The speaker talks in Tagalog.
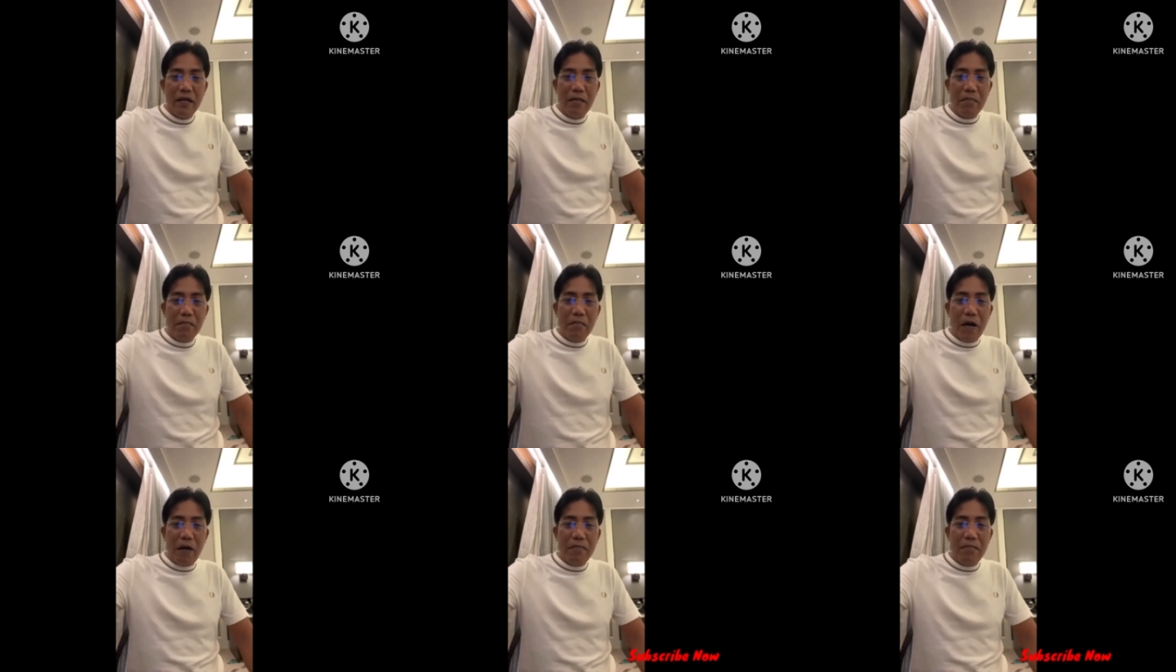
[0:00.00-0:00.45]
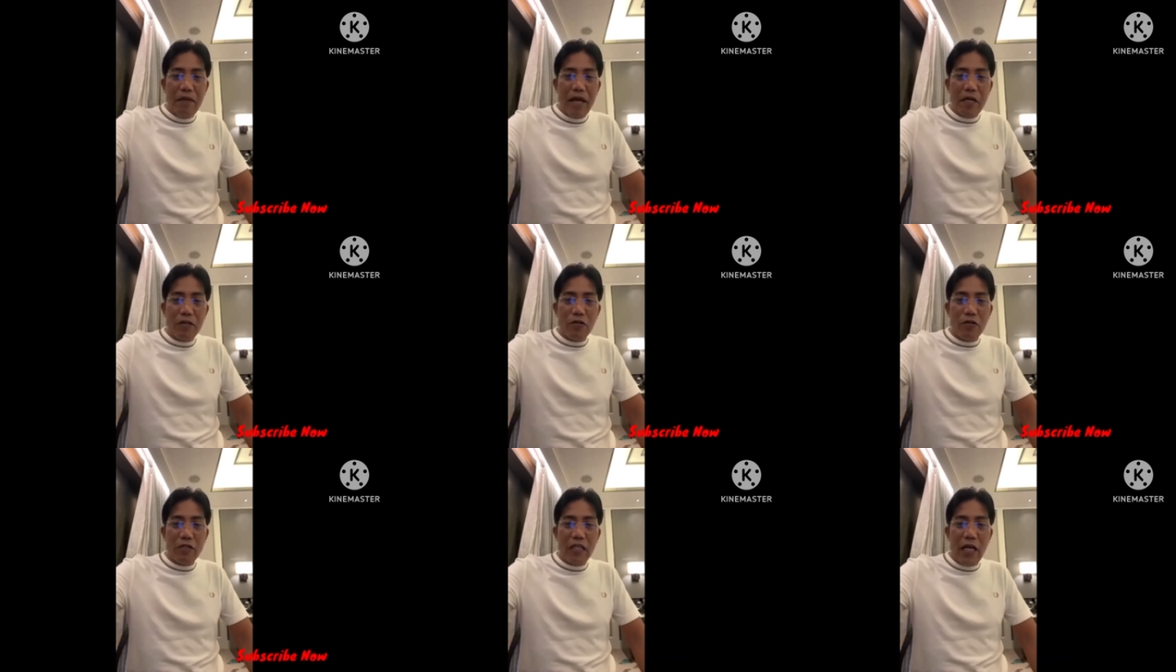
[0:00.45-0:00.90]

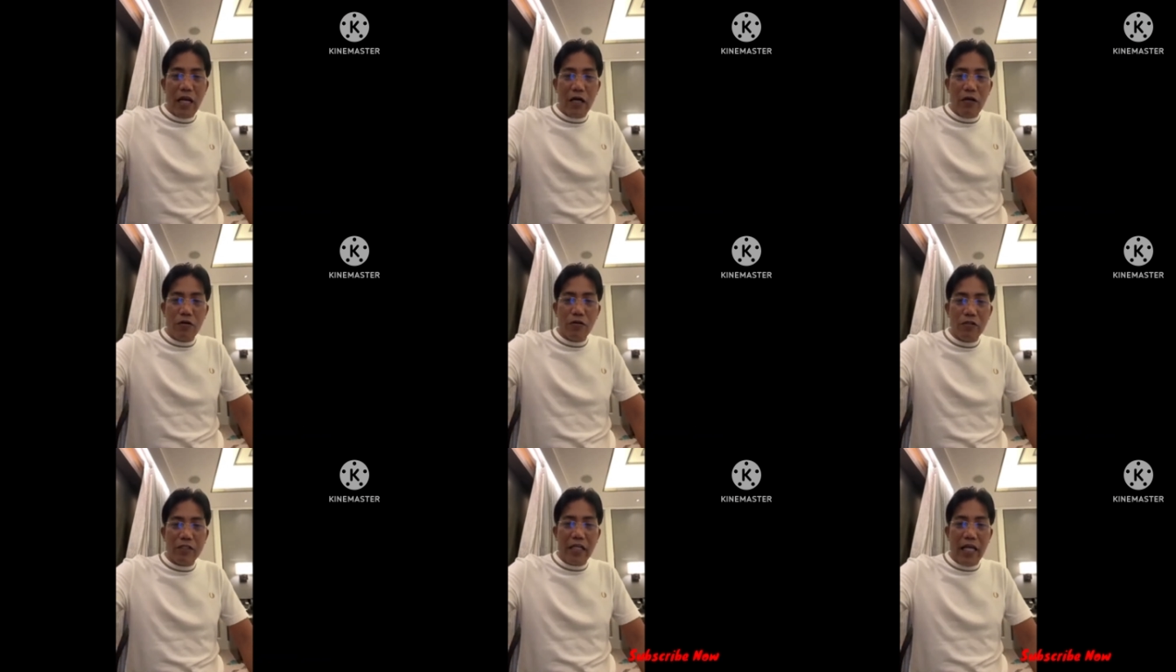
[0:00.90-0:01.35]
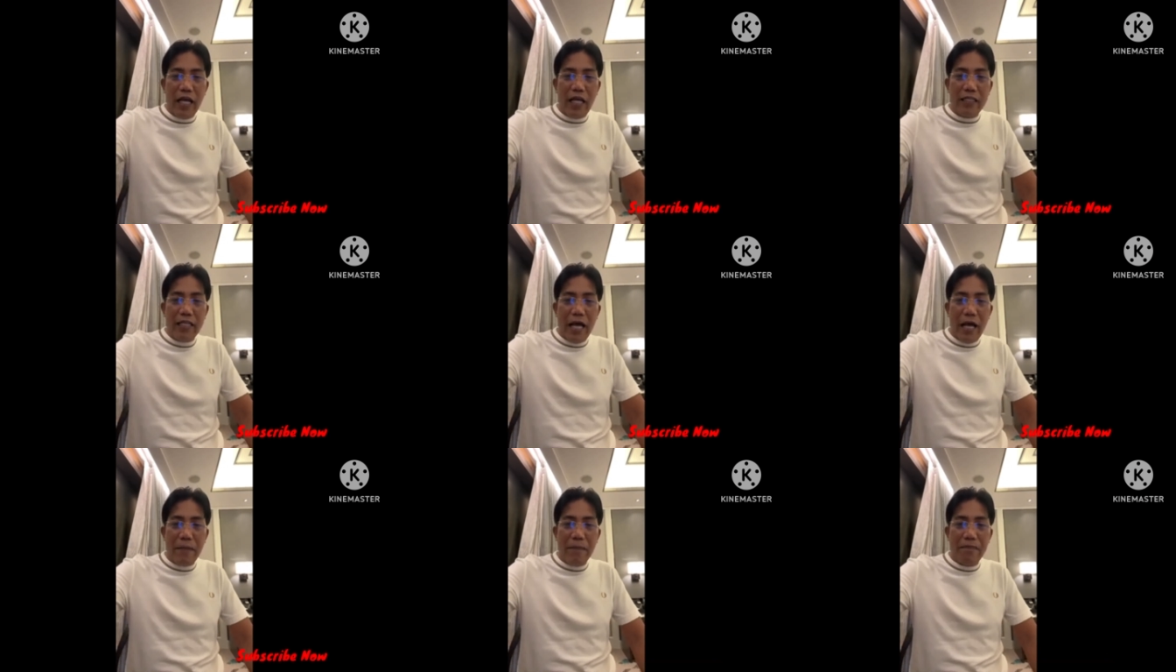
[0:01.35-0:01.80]
Mamerto de la Cruz,
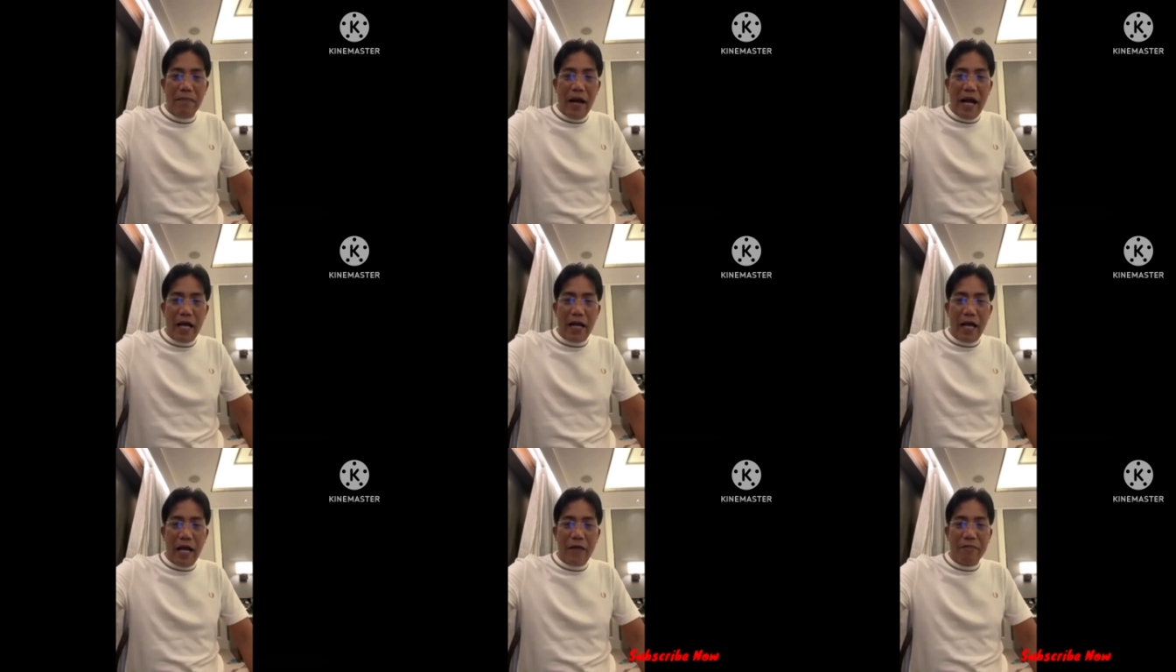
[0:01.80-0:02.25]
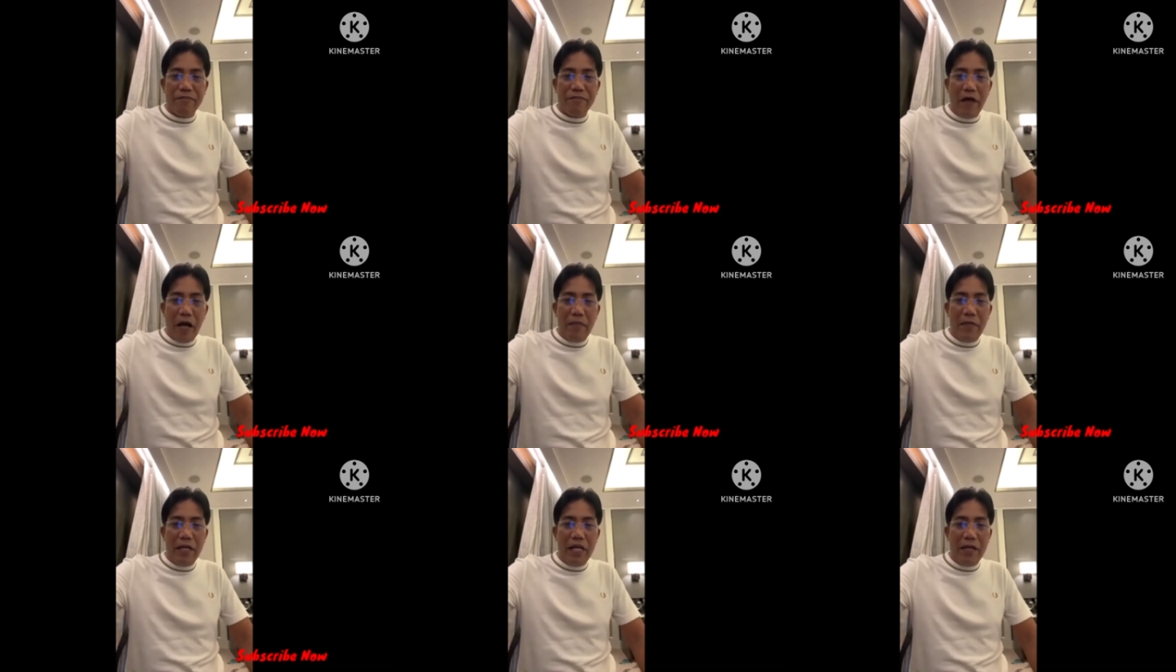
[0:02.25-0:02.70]
Eda, Bakay
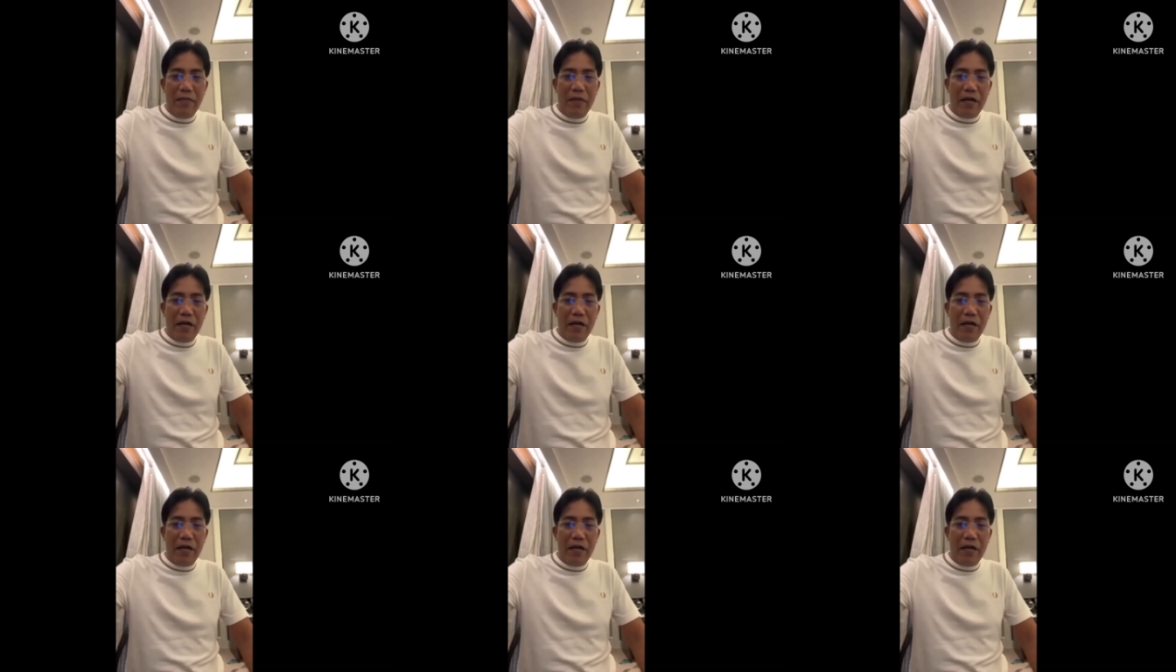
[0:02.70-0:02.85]
Family,